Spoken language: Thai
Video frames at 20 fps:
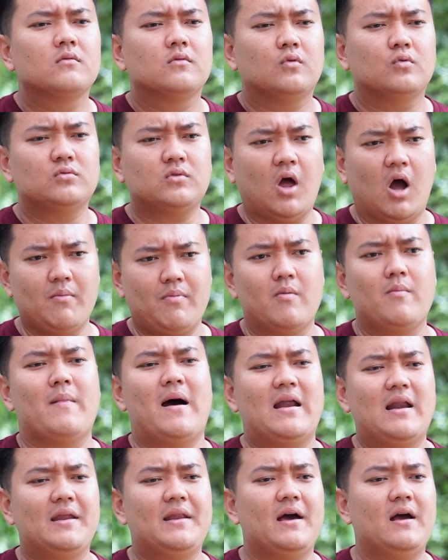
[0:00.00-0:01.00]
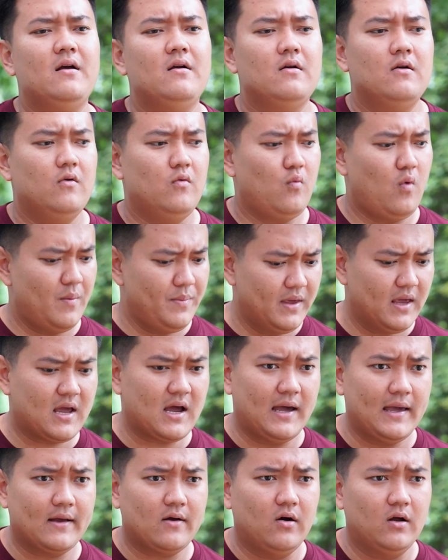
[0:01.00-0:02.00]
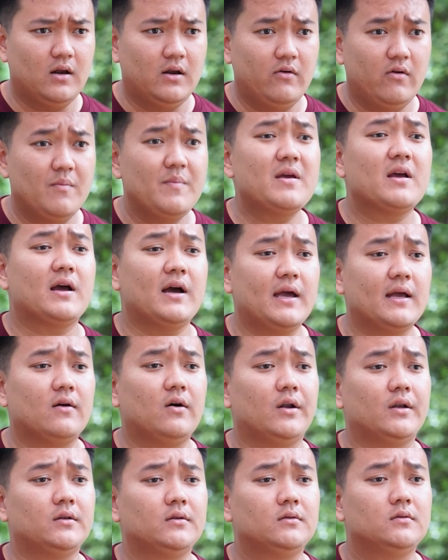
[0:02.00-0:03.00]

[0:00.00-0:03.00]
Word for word: คุณตอบผมมาเลยนะ ว่ามีไก่ก่อนหรือว่ามีไข่ก่อน